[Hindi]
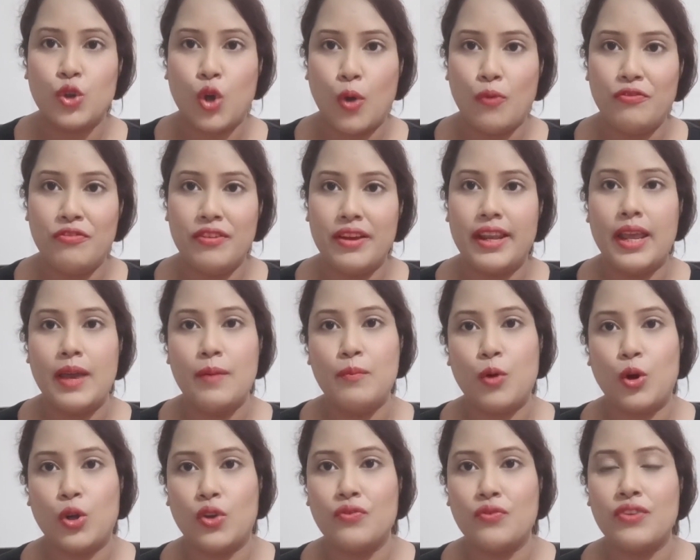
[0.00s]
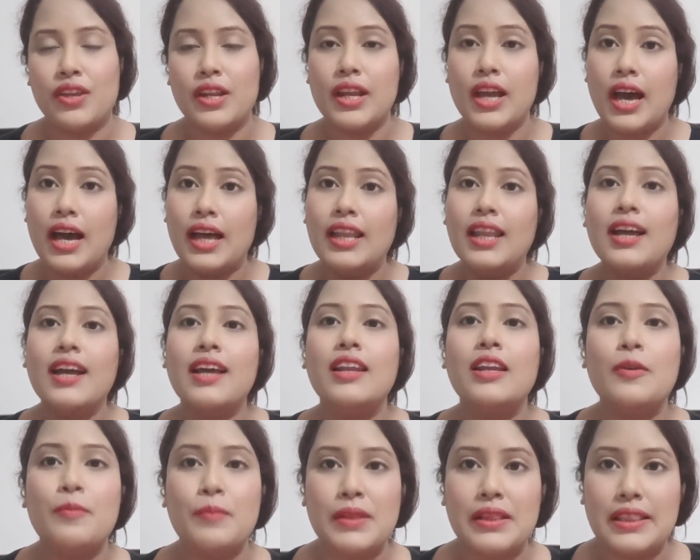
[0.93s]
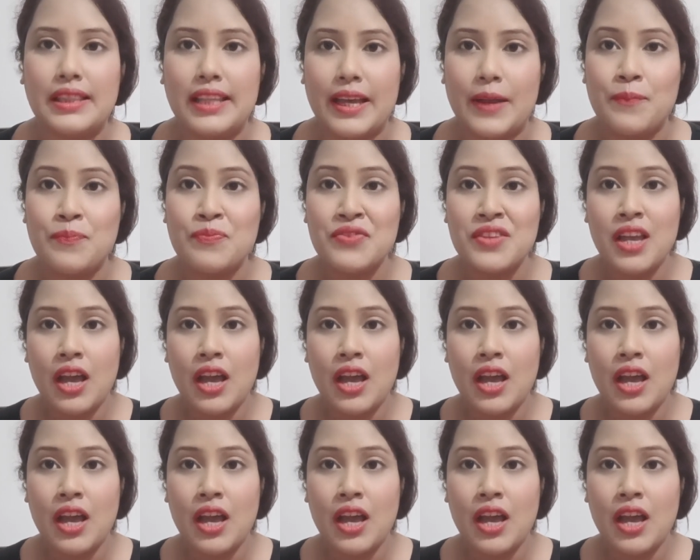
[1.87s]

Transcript: टॉप वेयर है बॉटम वेयर है अलग अलग मिलता है